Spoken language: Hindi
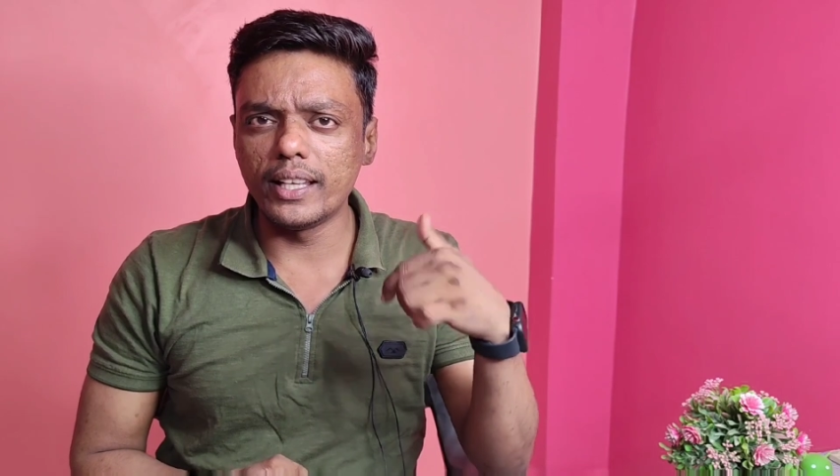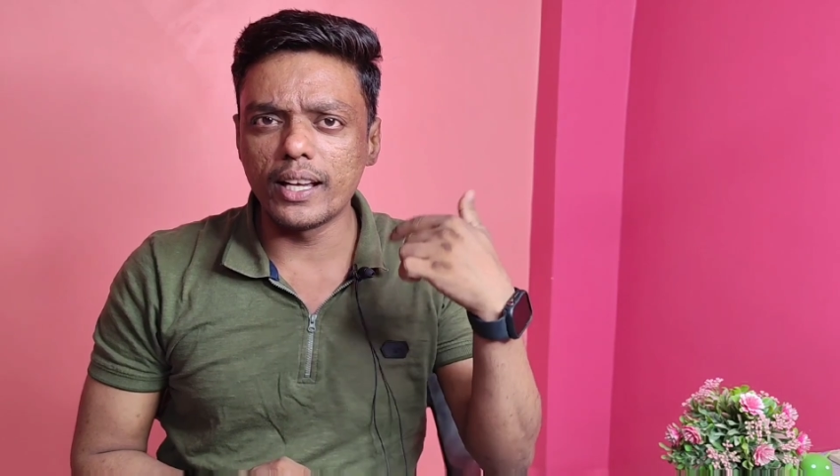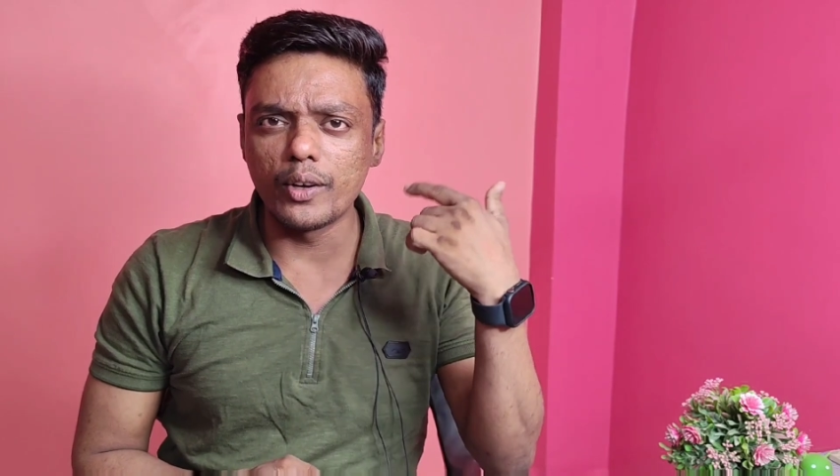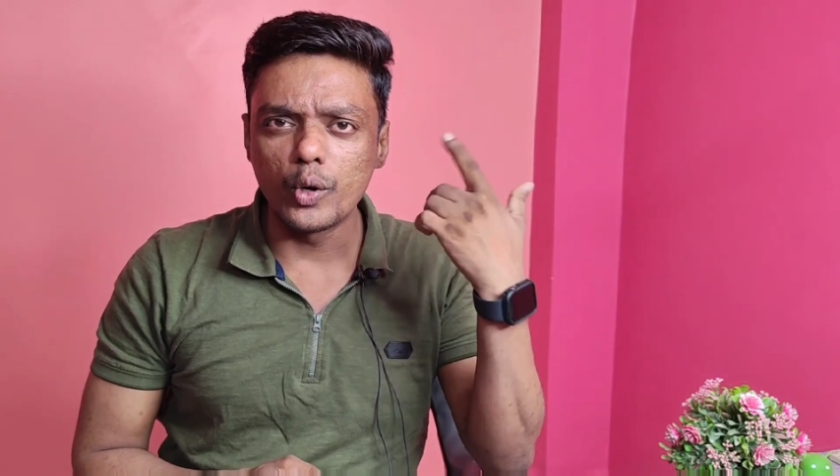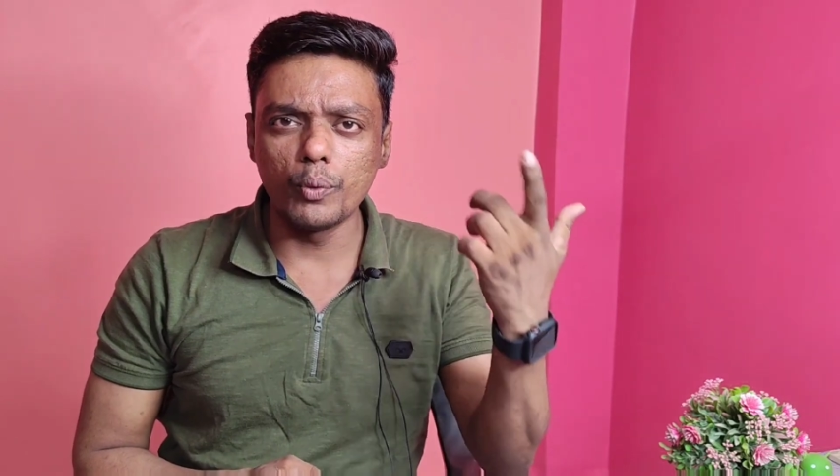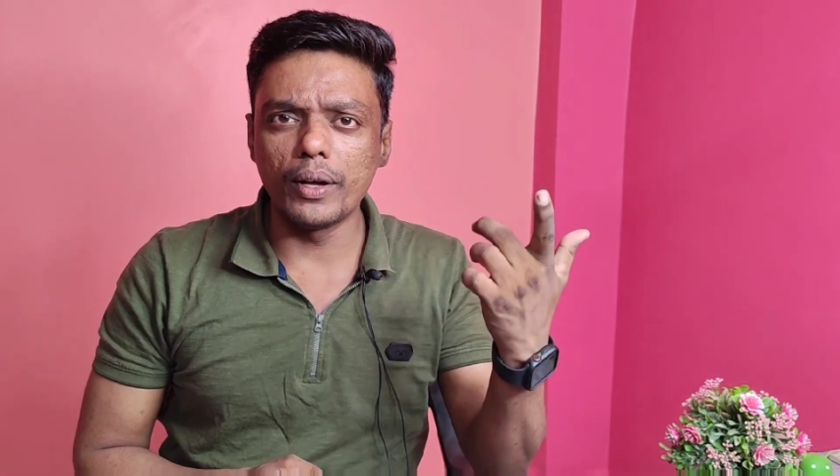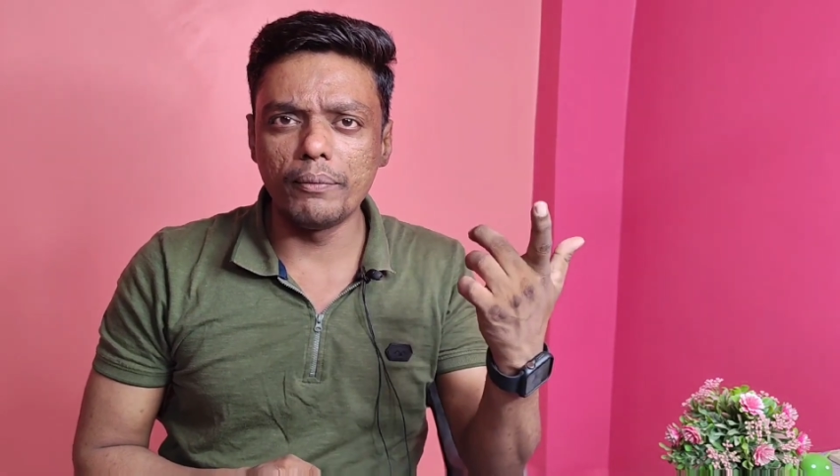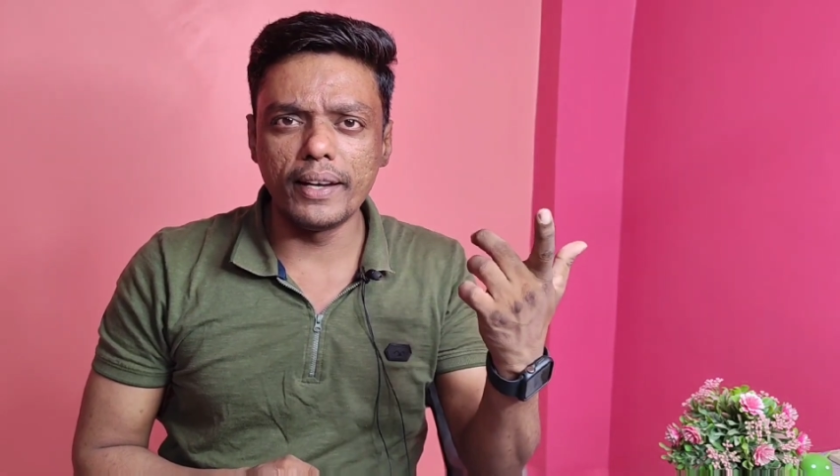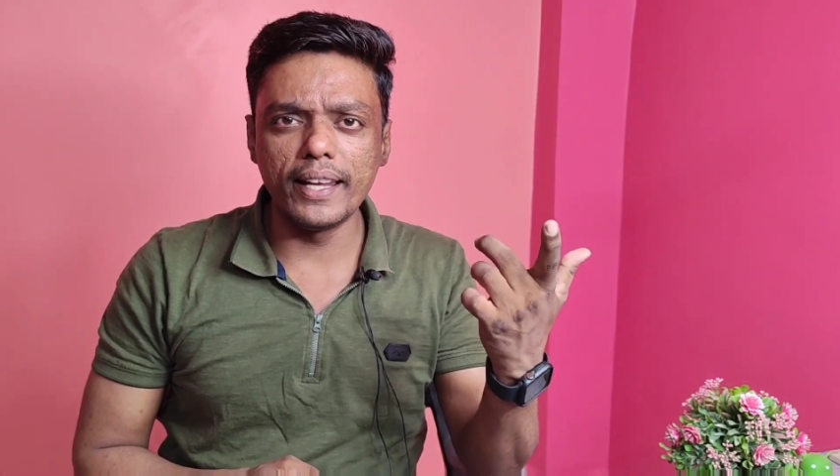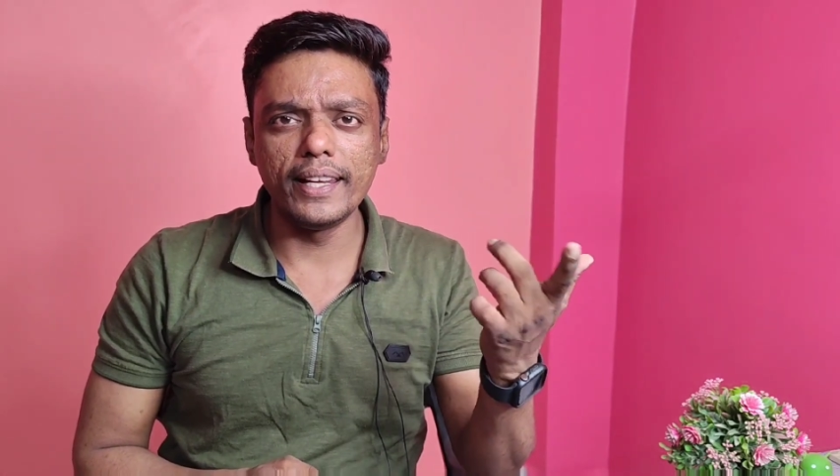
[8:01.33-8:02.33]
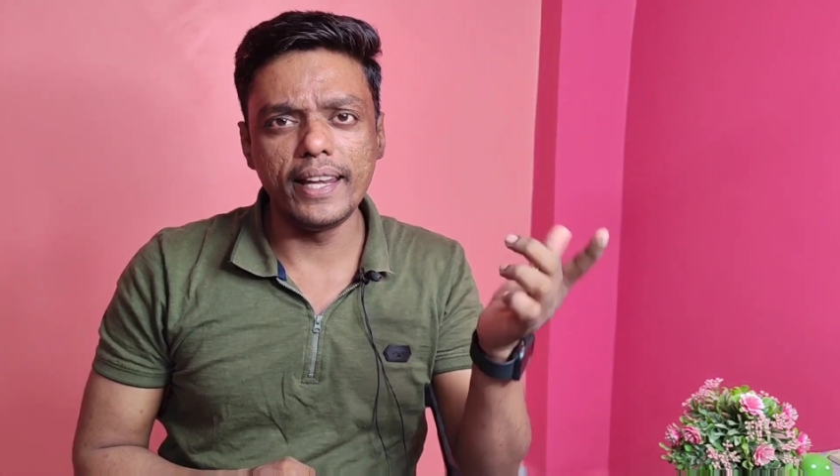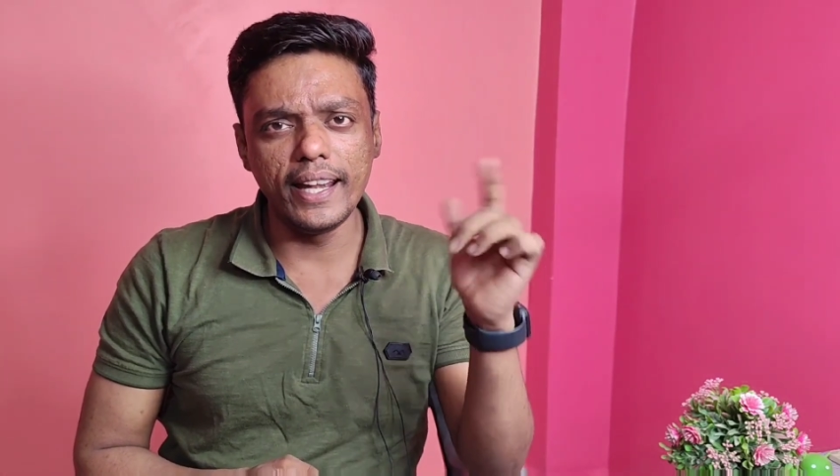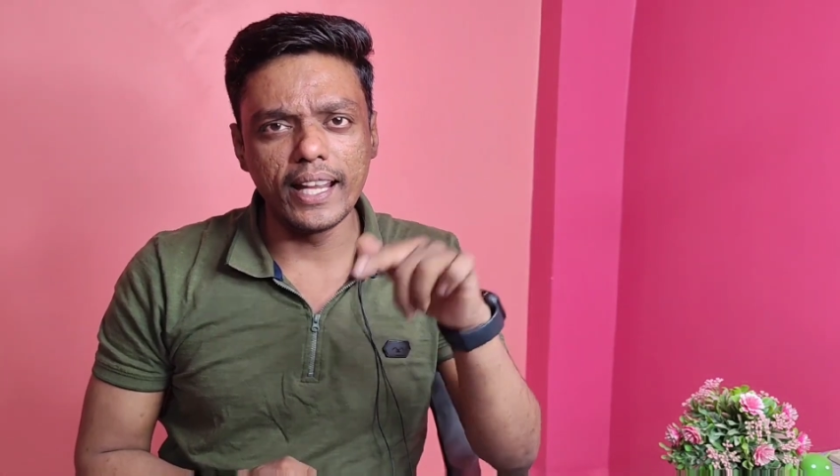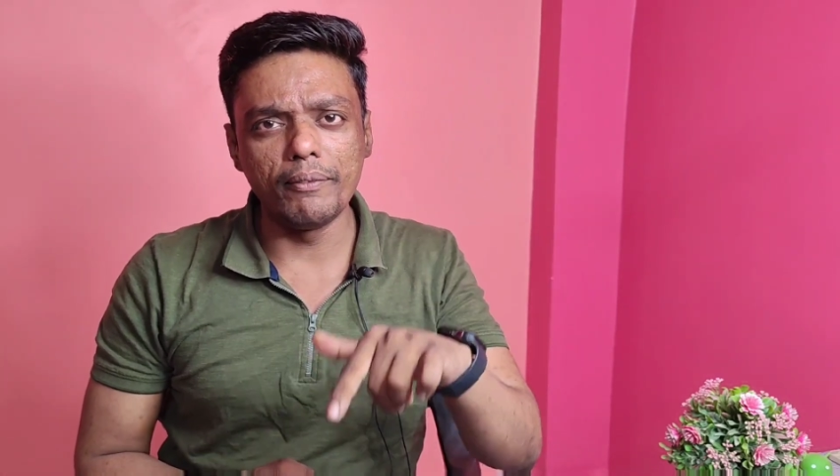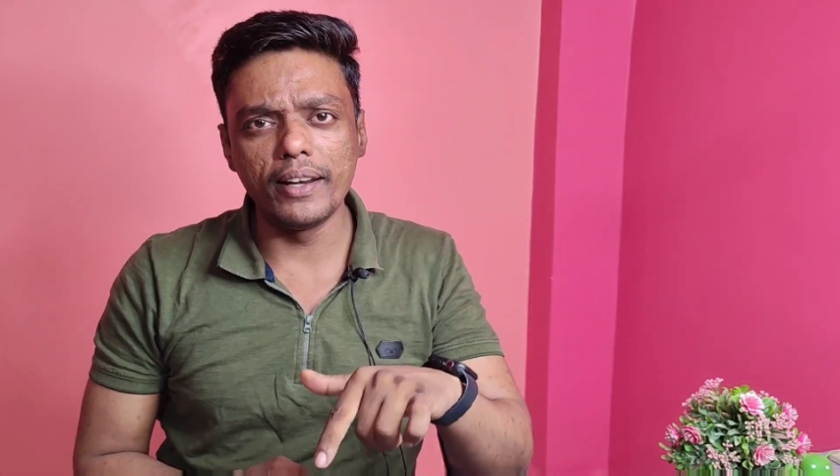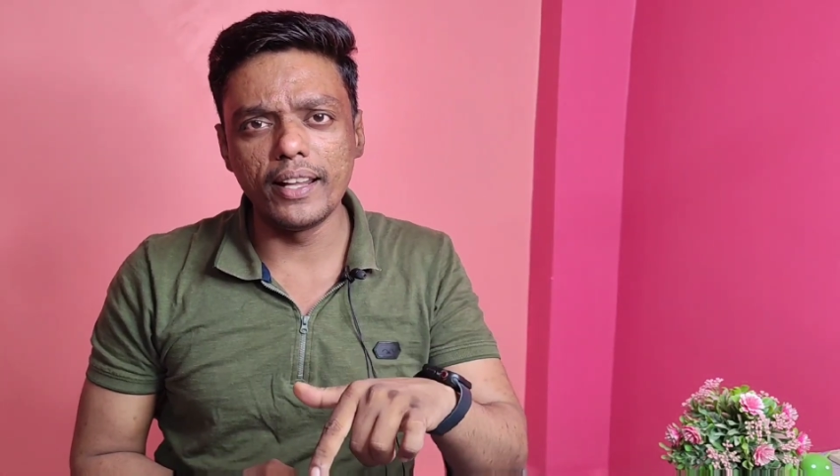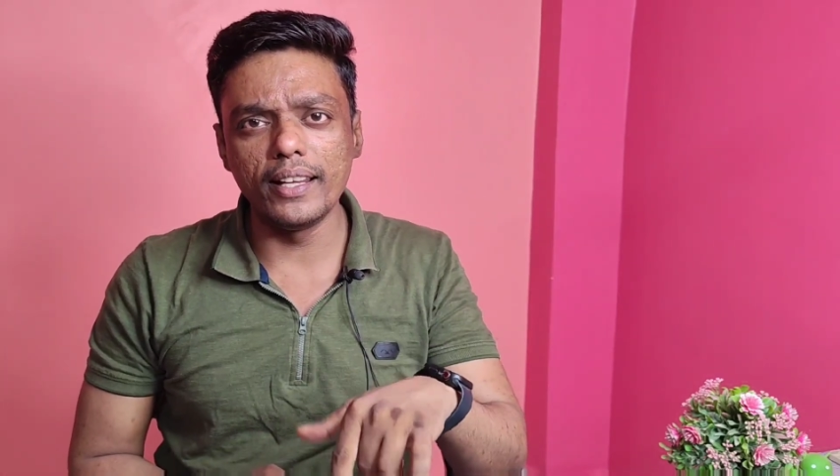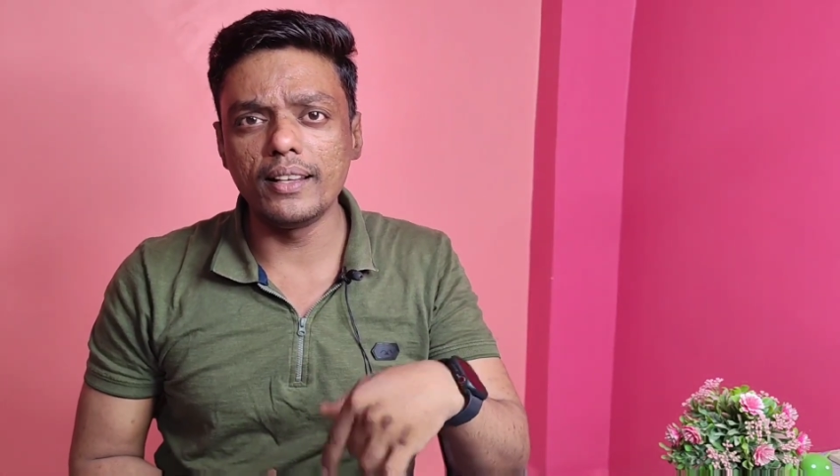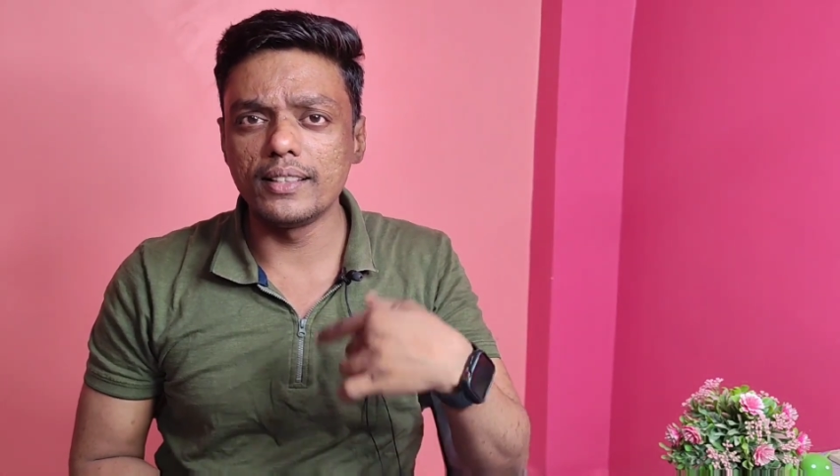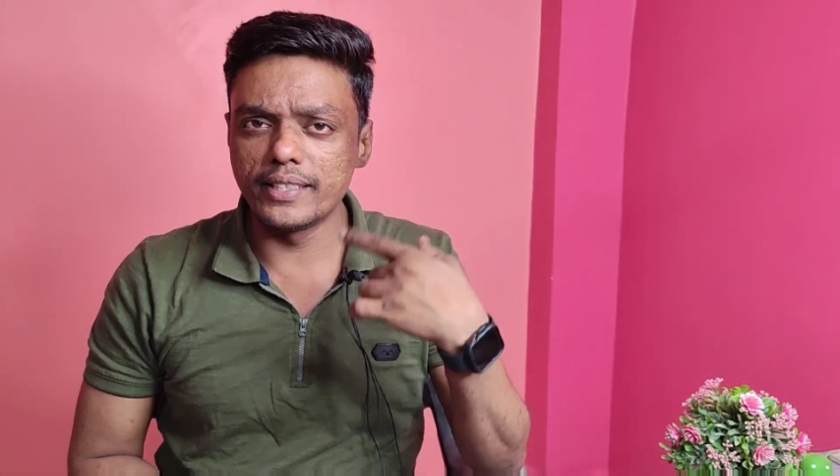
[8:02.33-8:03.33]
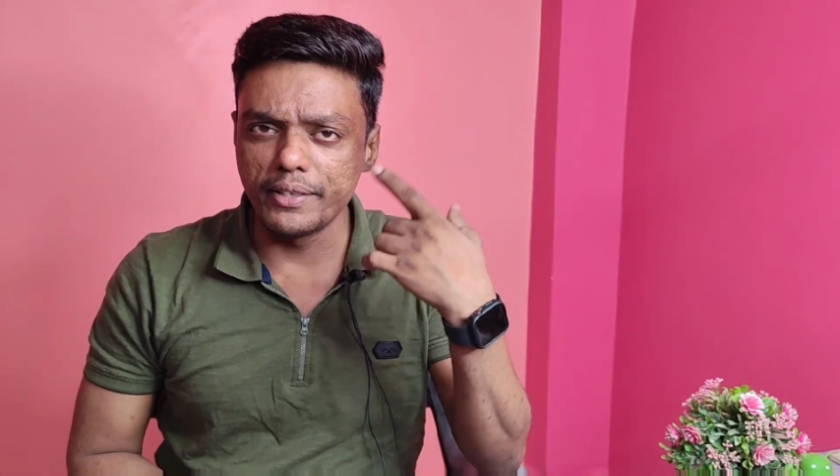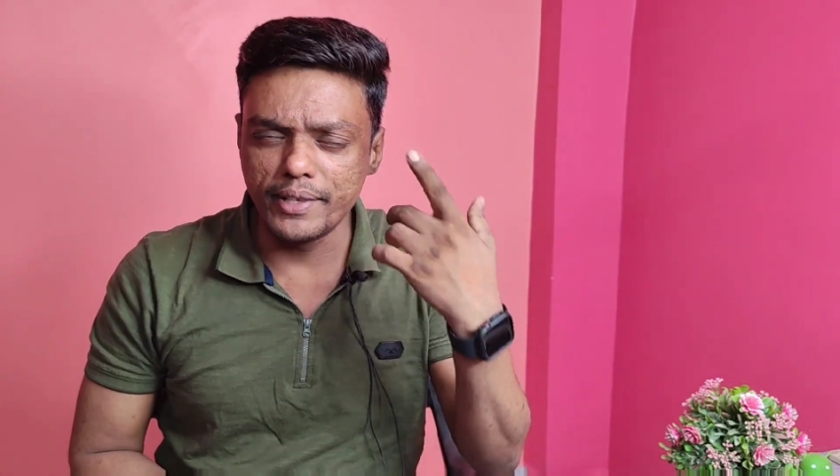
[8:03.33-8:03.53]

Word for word: को मिलते हैं ग्लोबल में नहीं इंडिया में नहीं